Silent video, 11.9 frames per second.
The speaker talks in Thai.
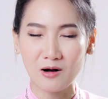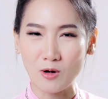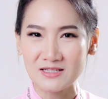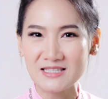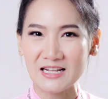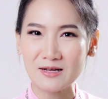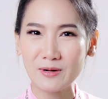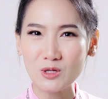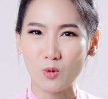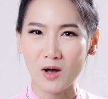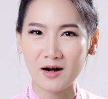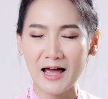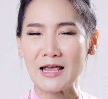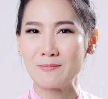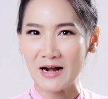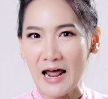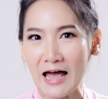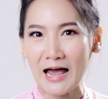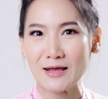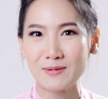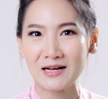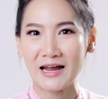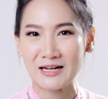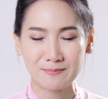ของเสียที่มันอยู่ข้างในมันหาย
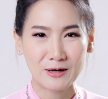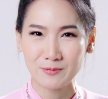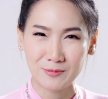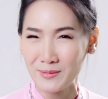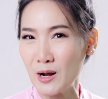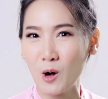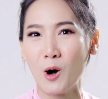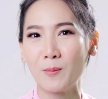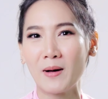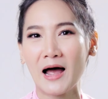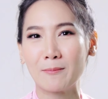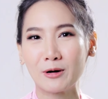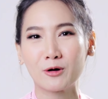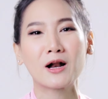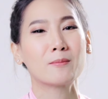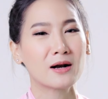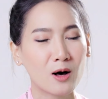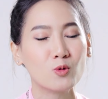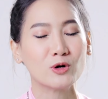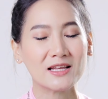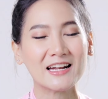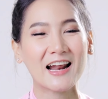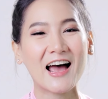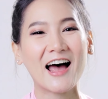ไปไหนทำไมมันไม่ออกมา มันก็ทำให้เราหงุด
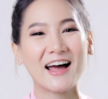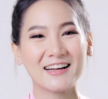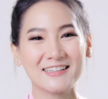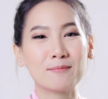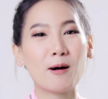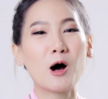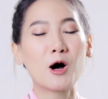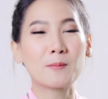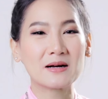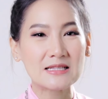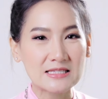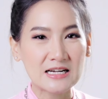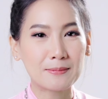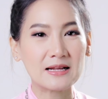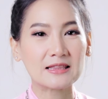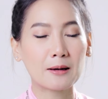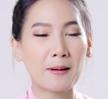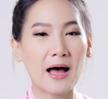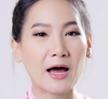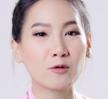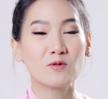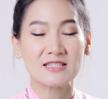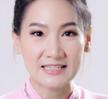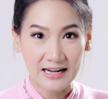หงิดค่ะพอมาเจอผลิตภัณ
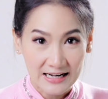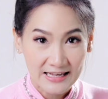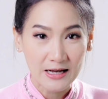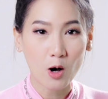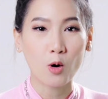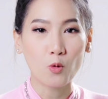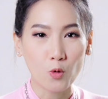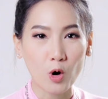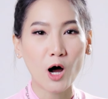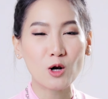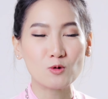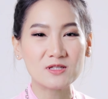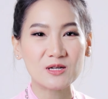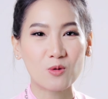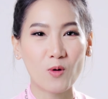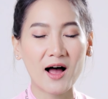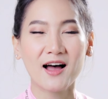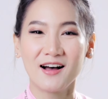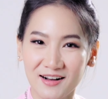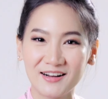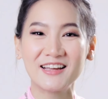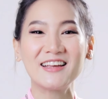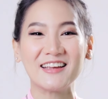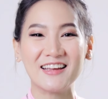ฑ์เวอร์จินาลีของครูก้อยรู้สึกว่า
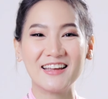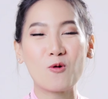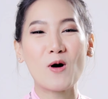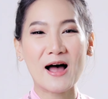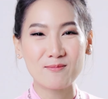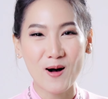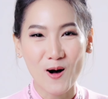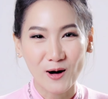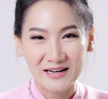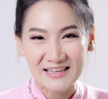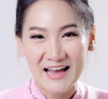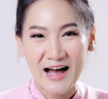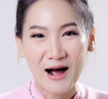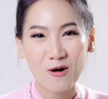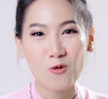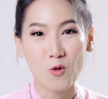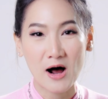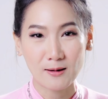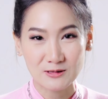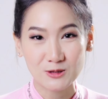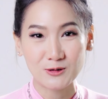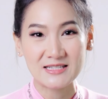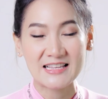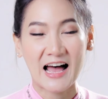เฮ้ย ความอ่อนเยาว์ความ
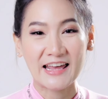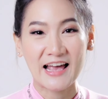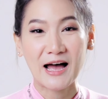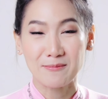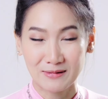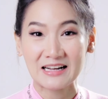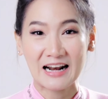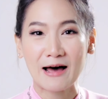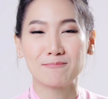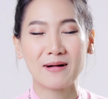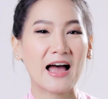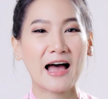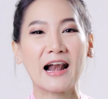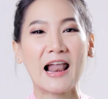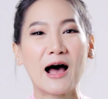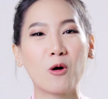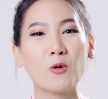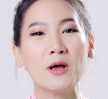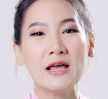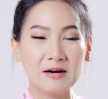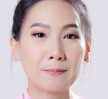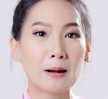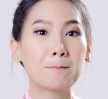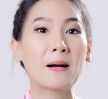สดใสอะมันกลับมาหาเราเห
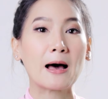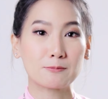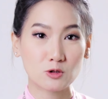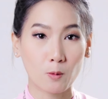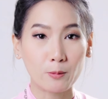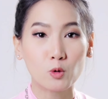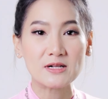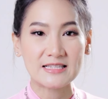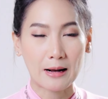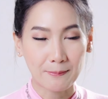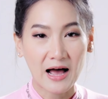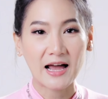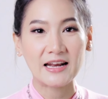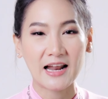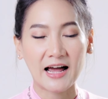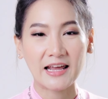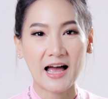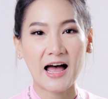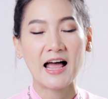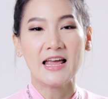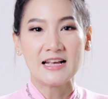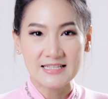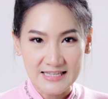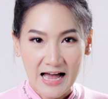มือนมันปรับสมดุลจากภายในค่ะ
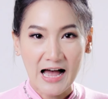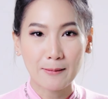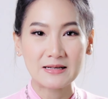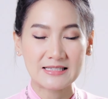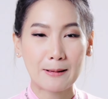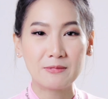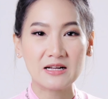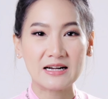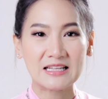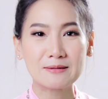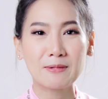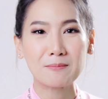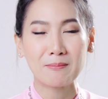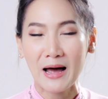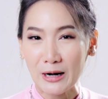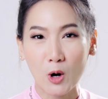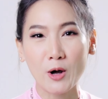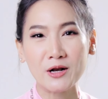จากประจำเดือนที่มันมา